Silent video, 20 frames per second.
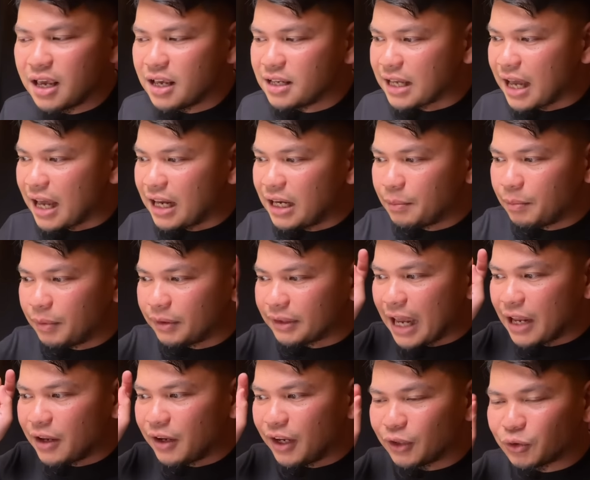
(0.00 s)
sa halip
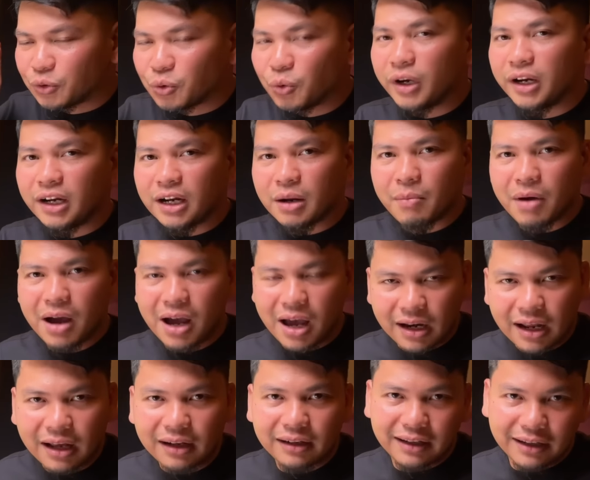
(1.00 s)
tayo ituring ng mga
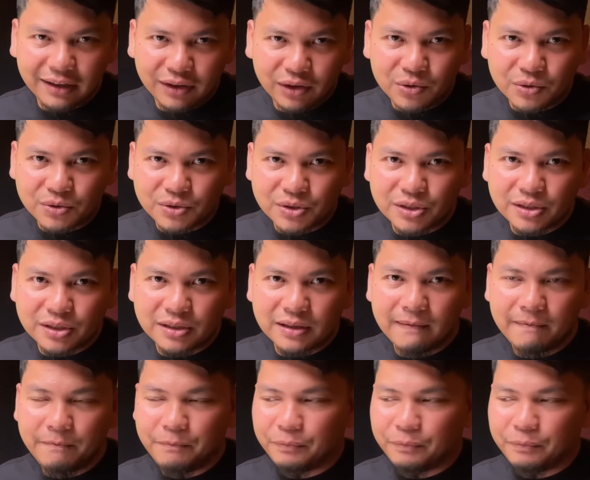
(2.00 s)
anak ng Diyos.